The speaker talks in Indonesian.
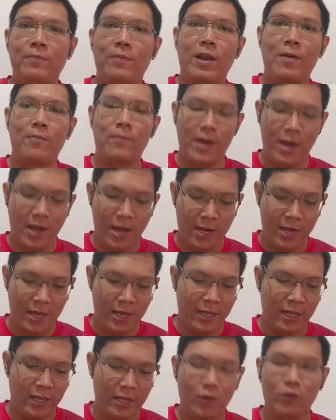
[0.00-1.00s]
penampakan
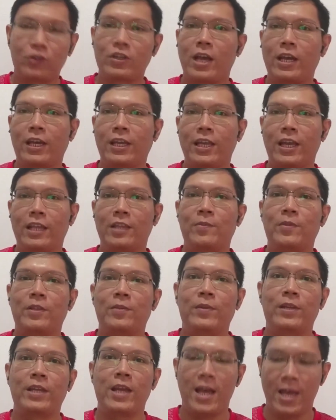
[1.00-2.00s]
dari kaos kakinya ya
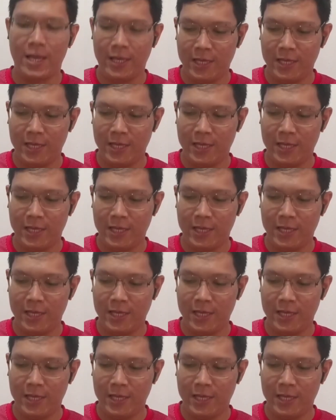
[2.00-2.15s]
teman-teman ya.